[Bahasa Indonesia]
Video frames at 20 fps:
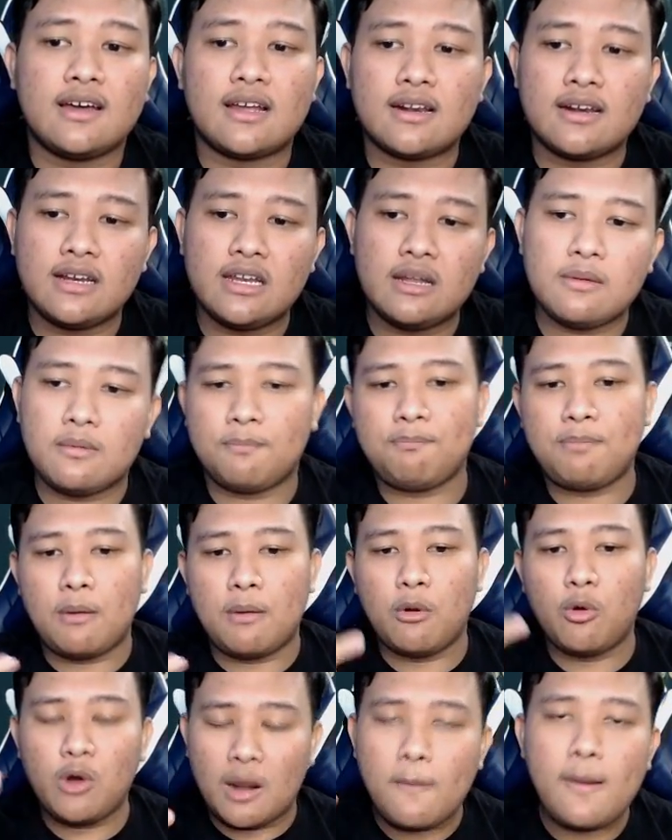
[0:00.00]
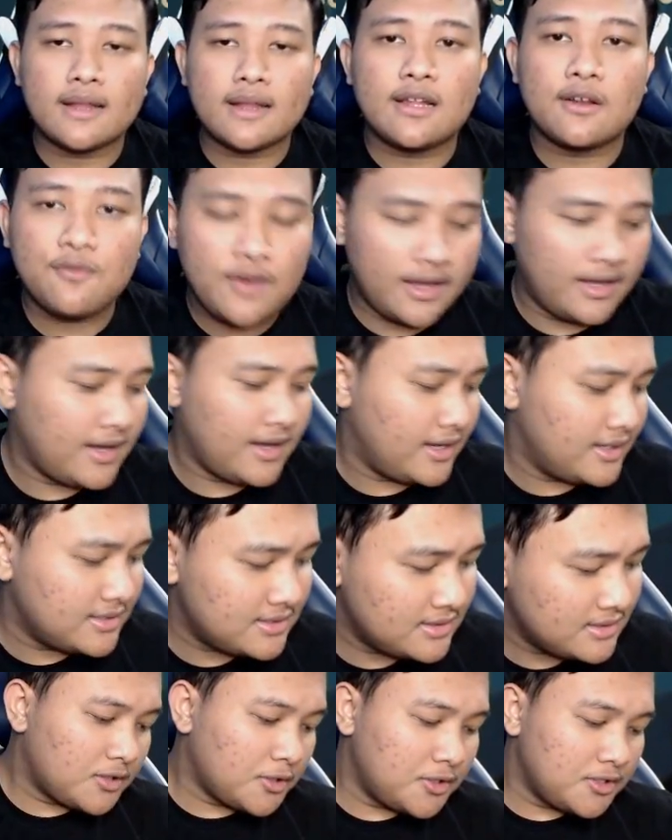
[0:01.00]
karena dia pengguna butterfly
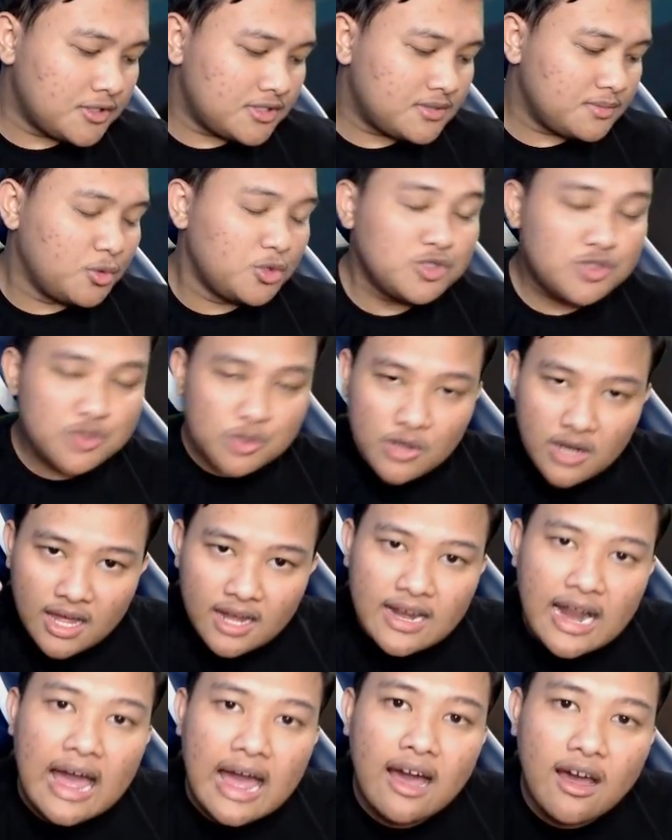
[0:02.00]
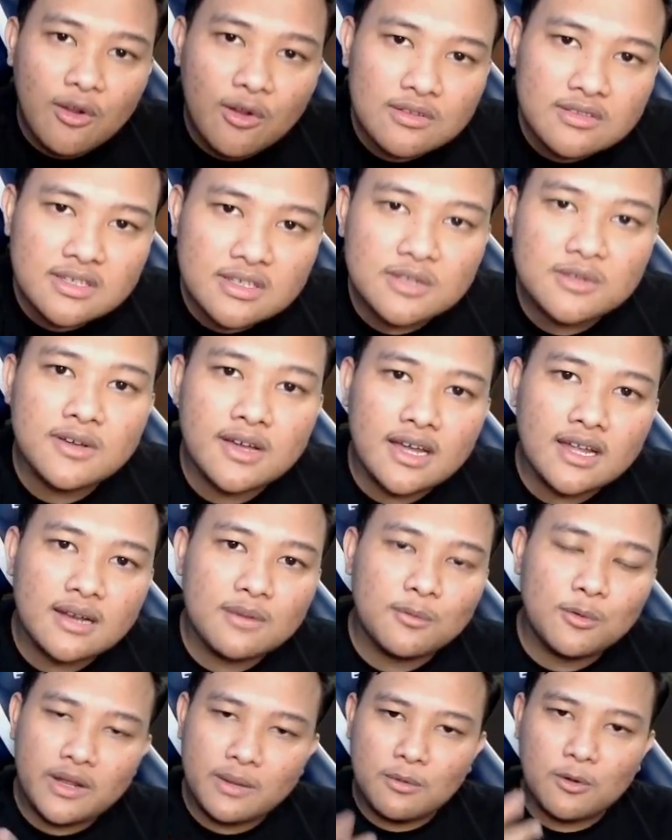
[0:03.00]
guys. Terus muncullah Nakrot gitu kan,
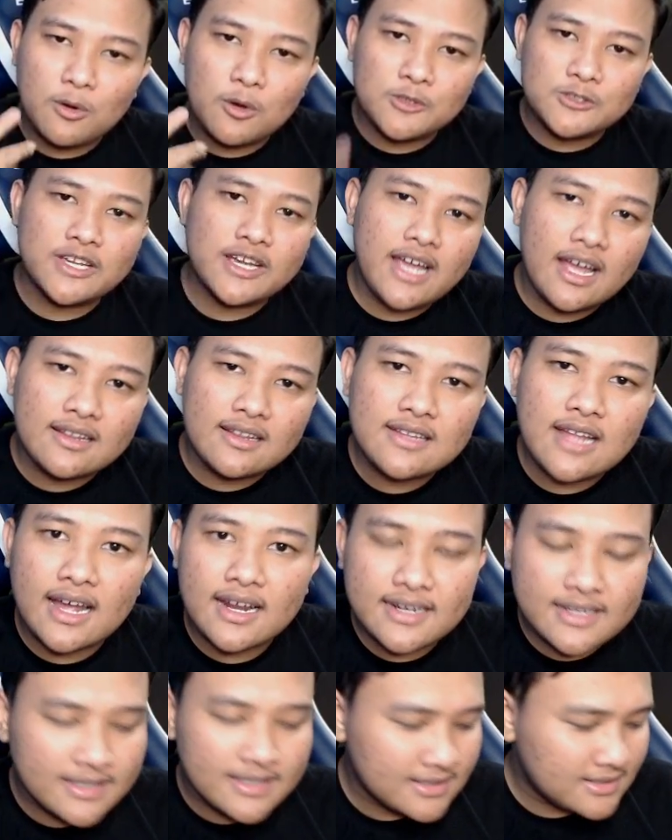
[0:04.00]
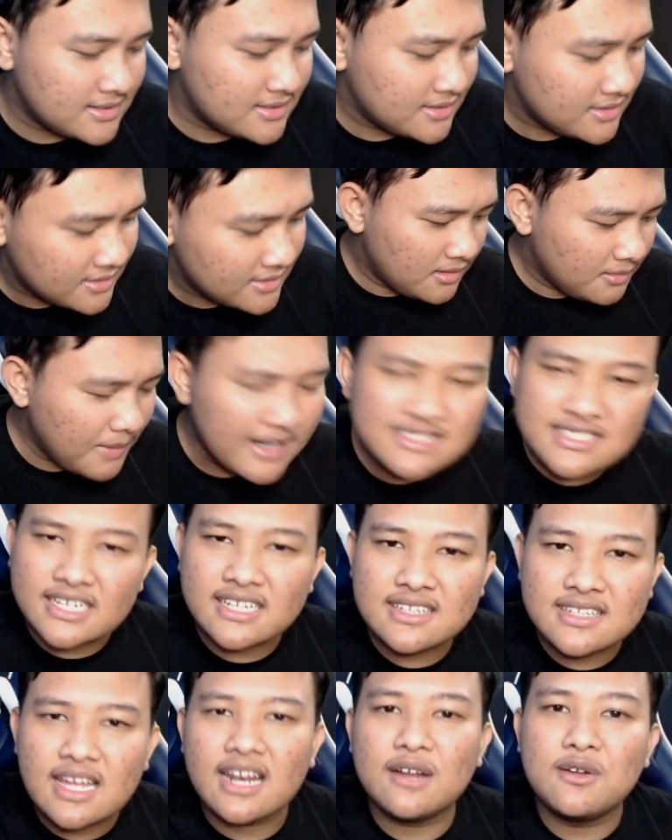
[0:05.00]
mulai menguasai Antaris. Baik
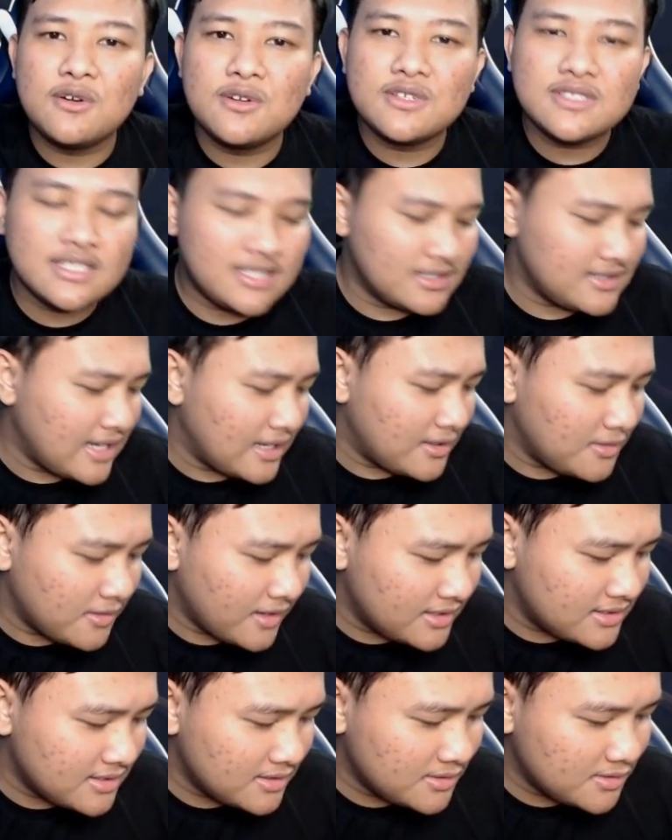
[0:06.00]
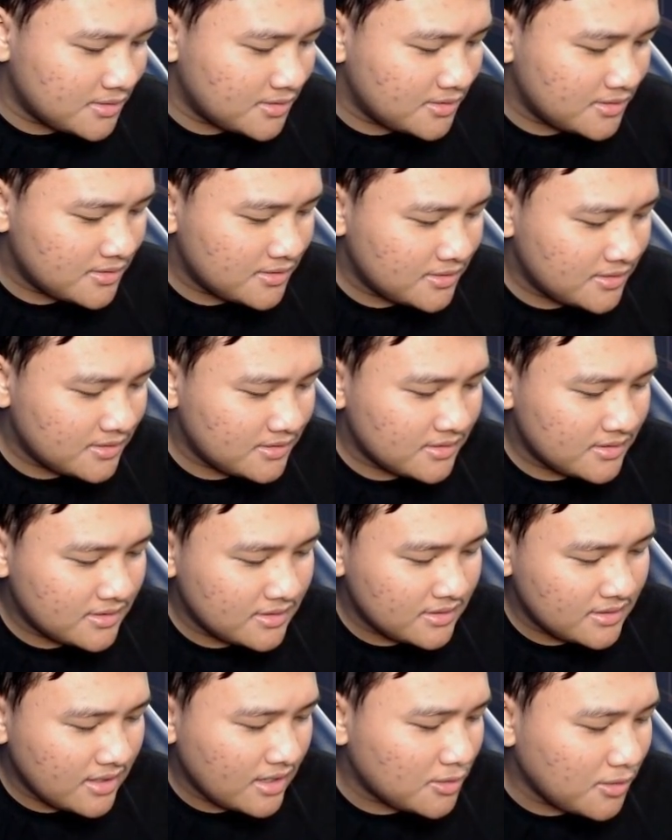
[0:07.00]
cerita lah dulu season 1 guys, aduh.
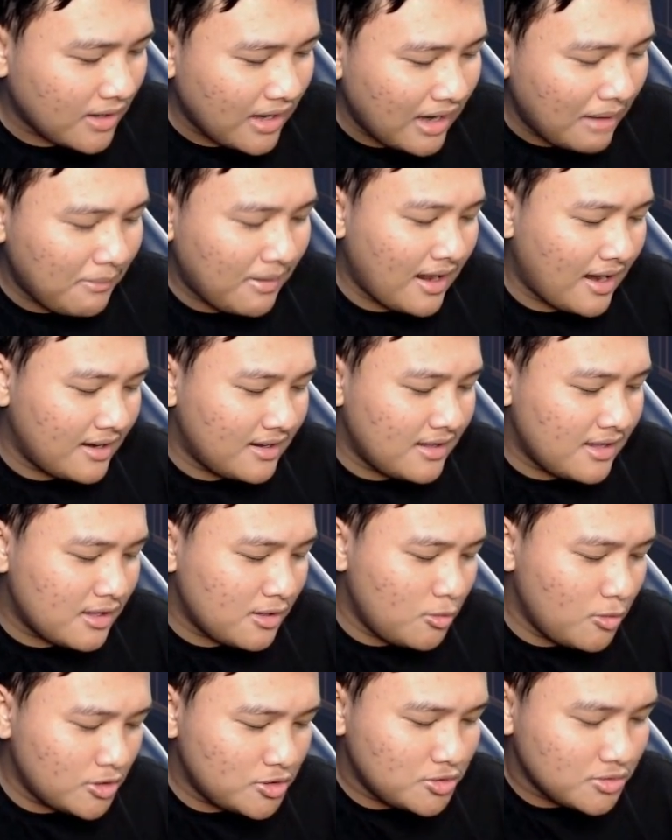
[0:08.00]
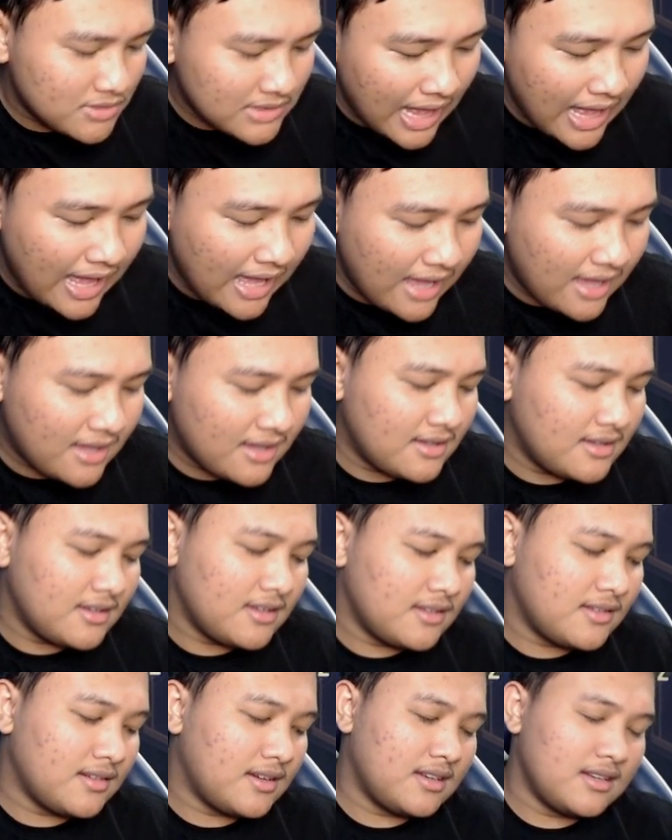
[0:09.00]
Turnamen hadiahnya 2 juta
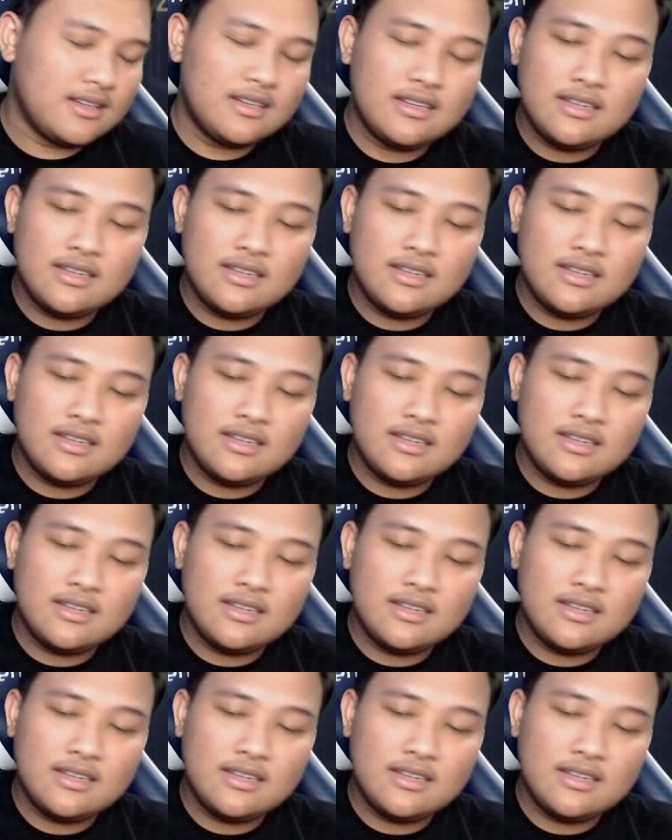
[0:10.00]
gitu kan